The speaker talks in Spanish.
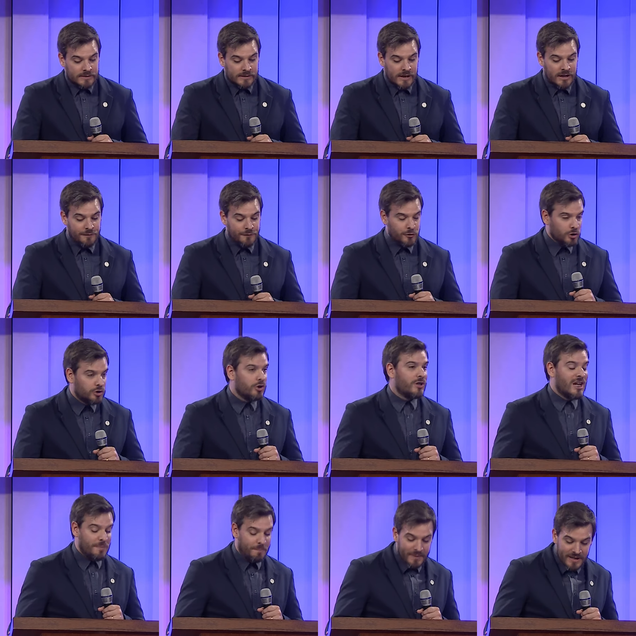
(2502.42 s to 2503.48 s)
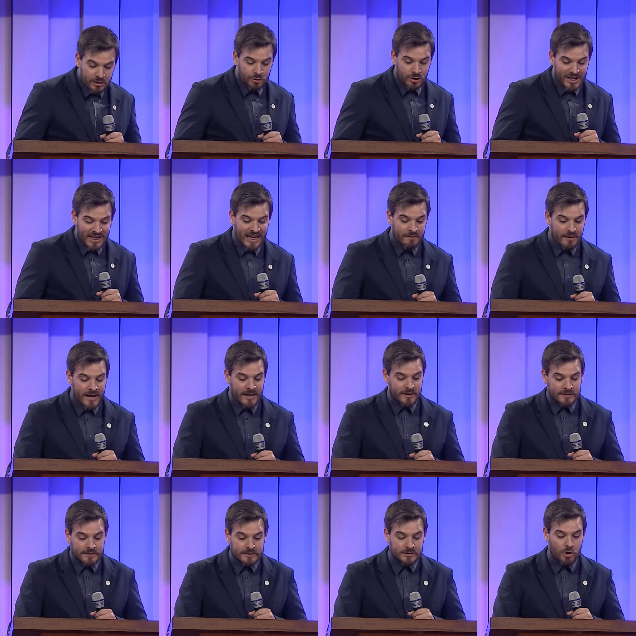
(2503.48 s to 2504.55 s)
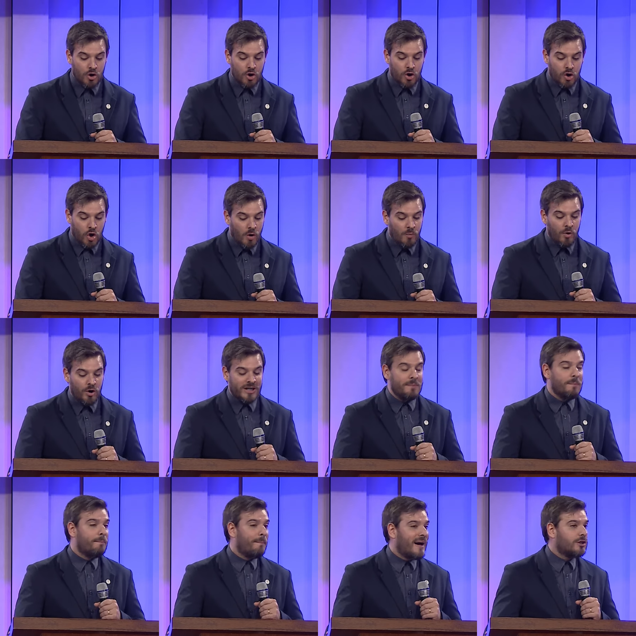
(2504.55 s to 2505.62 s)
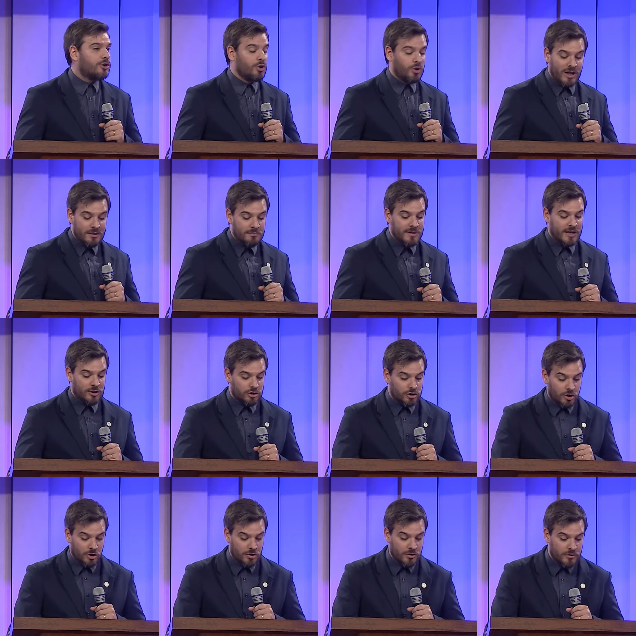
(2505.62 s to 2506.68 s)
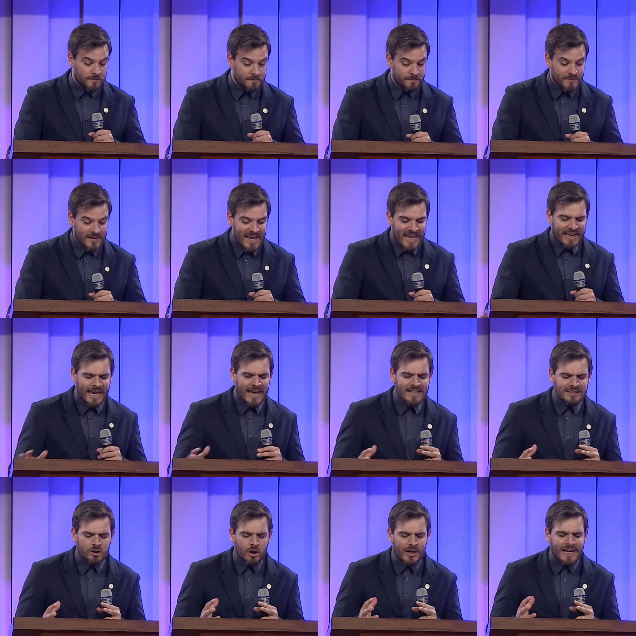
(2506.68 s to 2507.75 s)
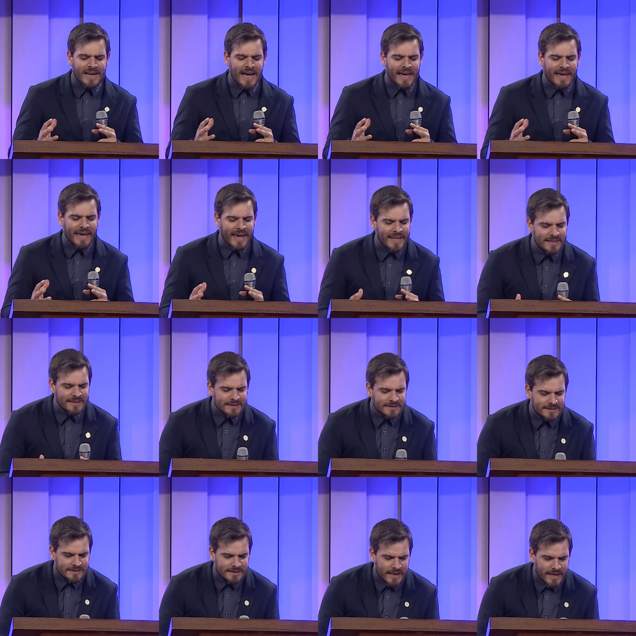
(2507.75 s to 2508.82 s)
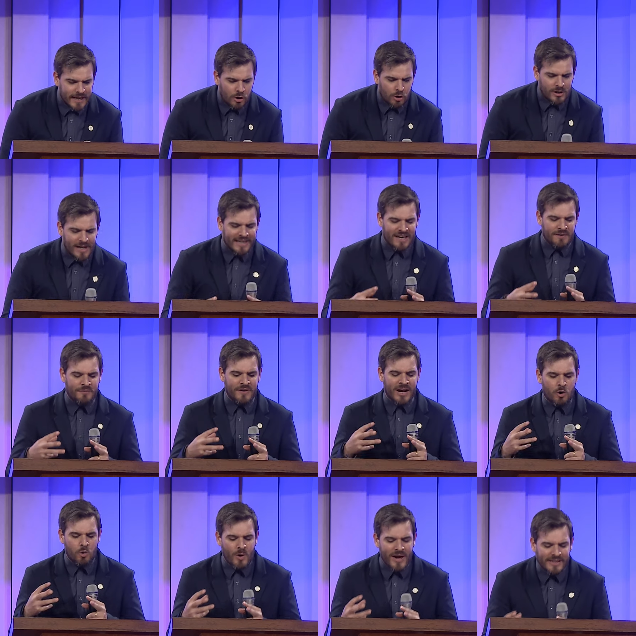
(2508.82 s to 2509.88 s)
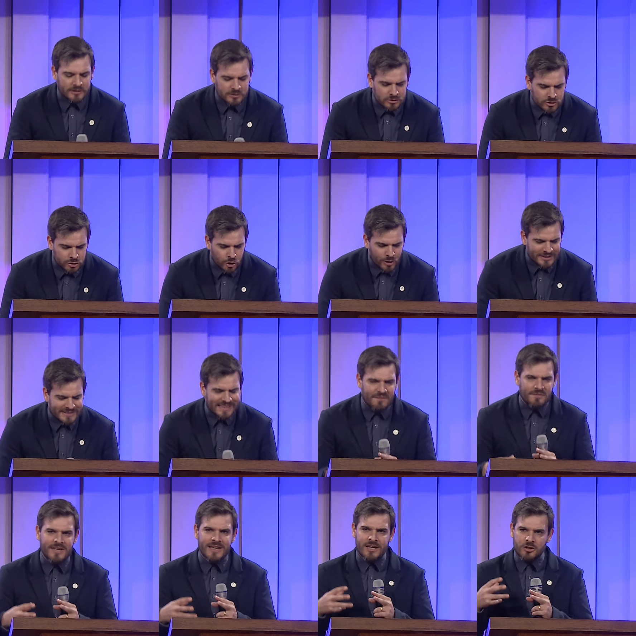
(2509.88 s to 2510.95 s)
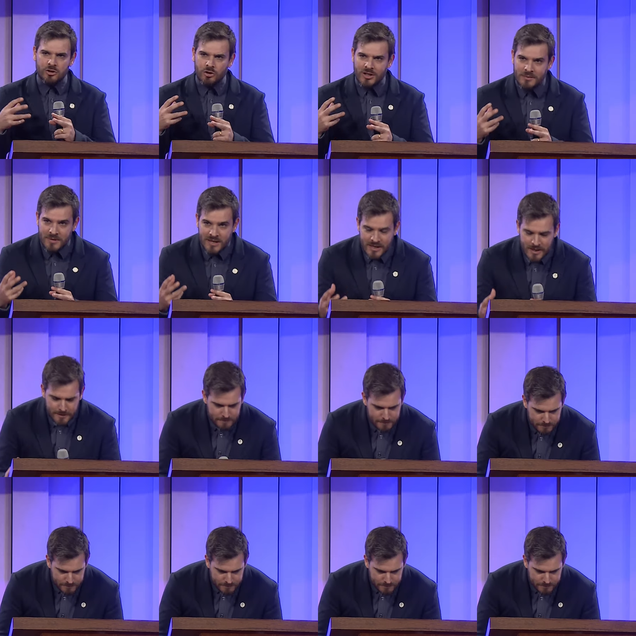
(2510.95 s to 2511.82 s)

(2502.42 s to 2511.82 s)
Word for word: El fruto del Espíritu tiene que ver con cómo impacto en mi entorno. ¿Qué es lo que la gente con la que frecuento está viendo de mí?